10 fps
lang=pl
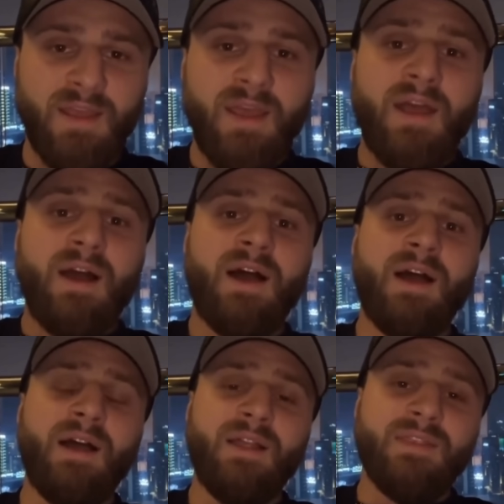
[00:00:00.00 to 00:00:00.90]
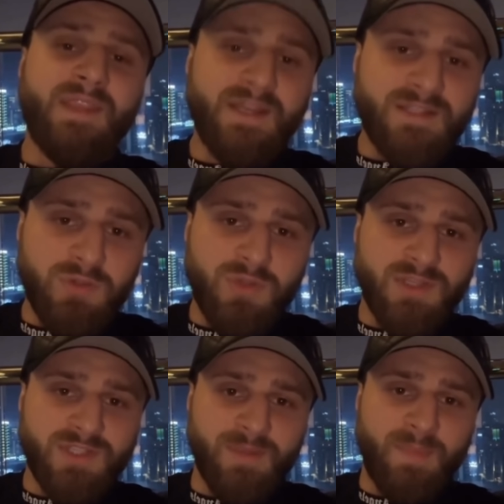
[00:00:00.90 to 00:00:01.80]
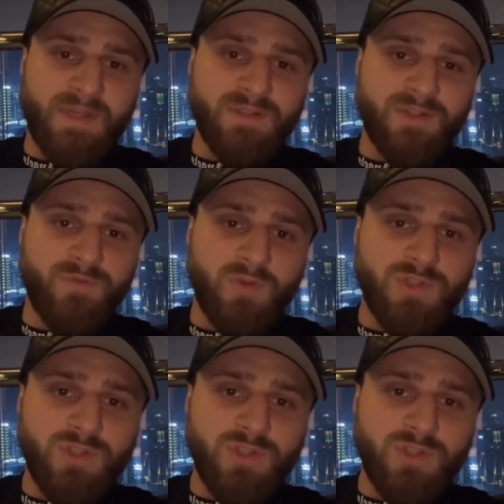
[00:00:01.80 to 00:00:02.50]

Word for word: a nie chcę tutaj się za bardzo rozwodzić,